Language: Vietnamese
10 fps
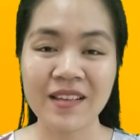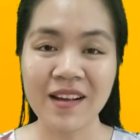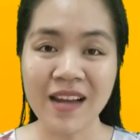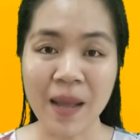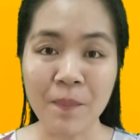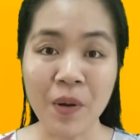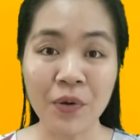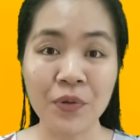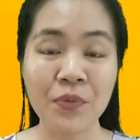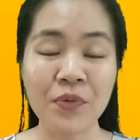Nhớ là bật
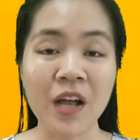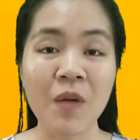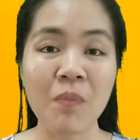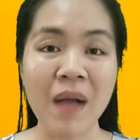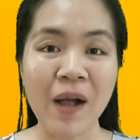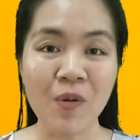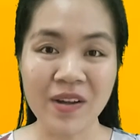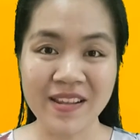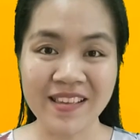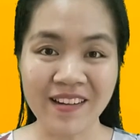chuông thông báo
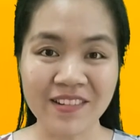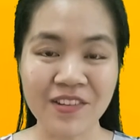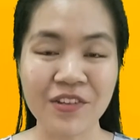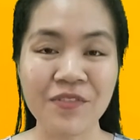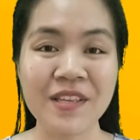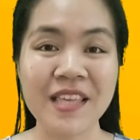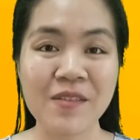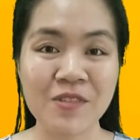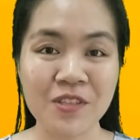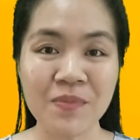để nhận được những
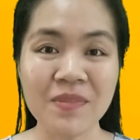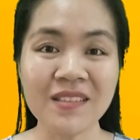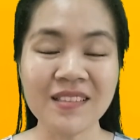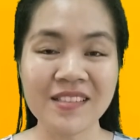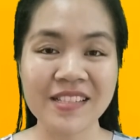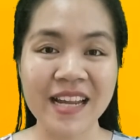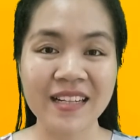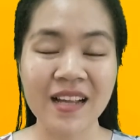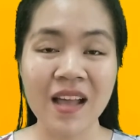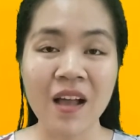video sớm nhất từ Trang.